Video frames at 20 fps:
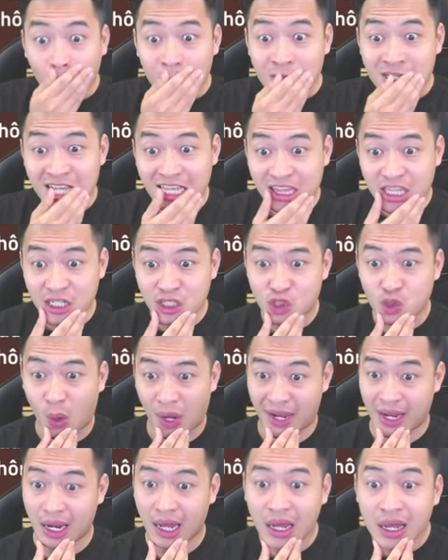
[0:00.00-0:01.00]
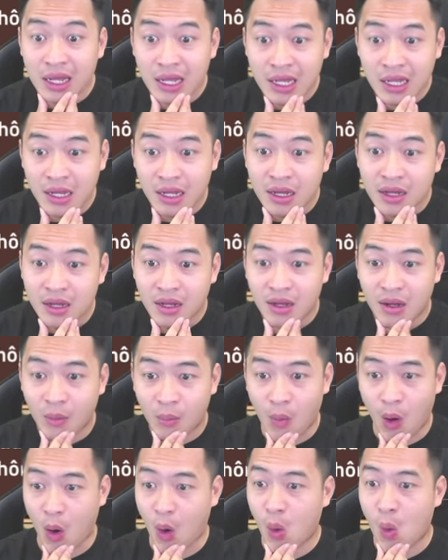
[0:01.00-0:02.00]
sát thương chuẩn á
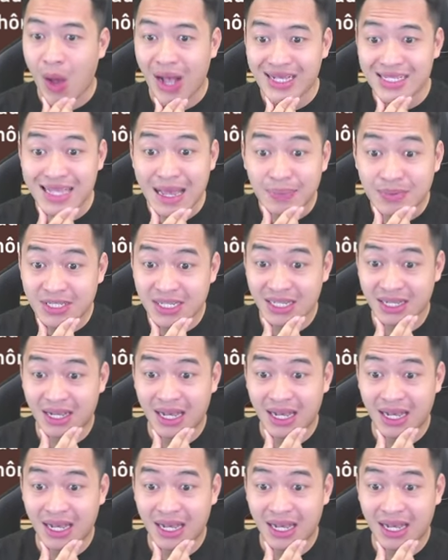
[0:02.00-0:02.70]
bỏ qua giáp giữa